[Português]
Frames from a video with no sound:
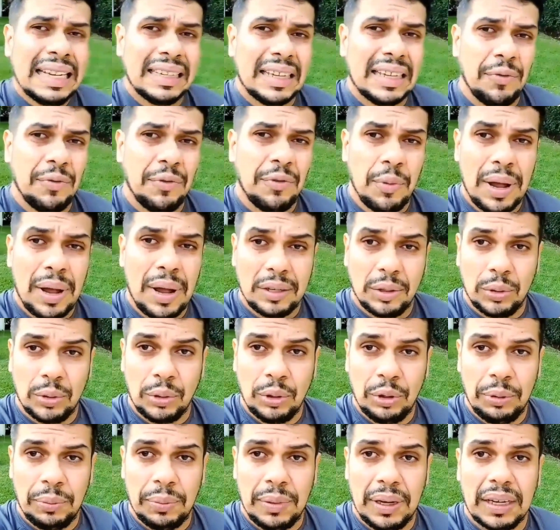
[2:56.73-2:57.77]
Teve uma
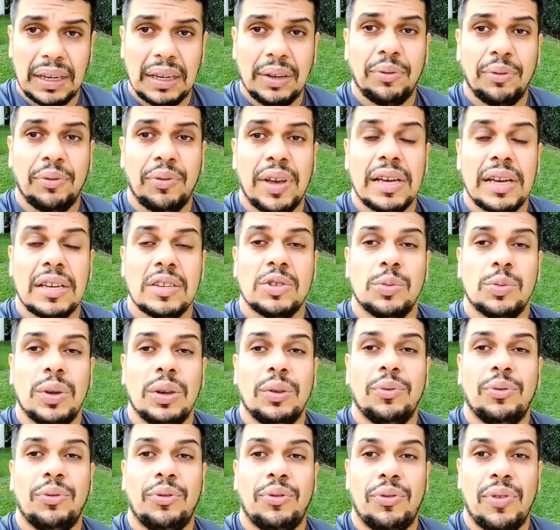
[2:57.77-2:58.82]
turma que fez um
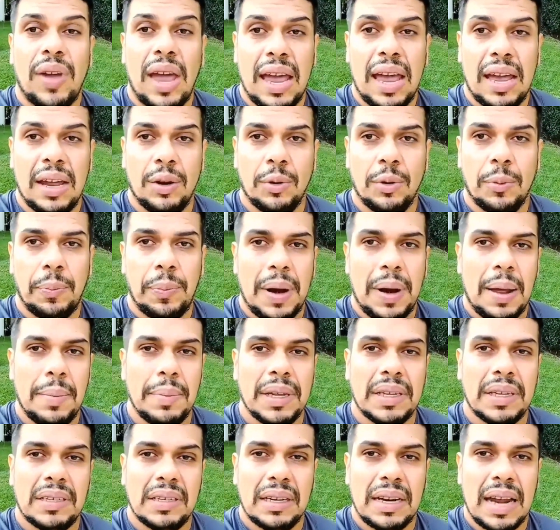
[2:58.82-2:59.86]
inferno para
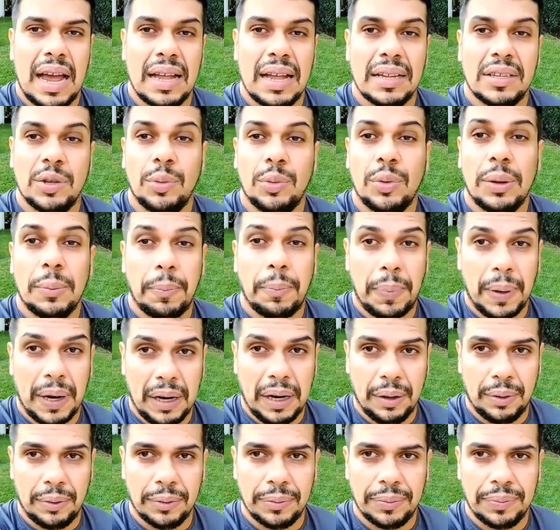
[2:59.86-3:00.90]
me tirar de um
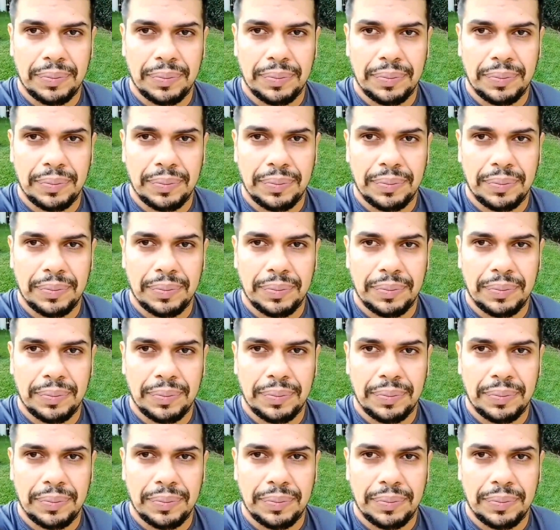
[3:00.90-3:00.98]
emprego.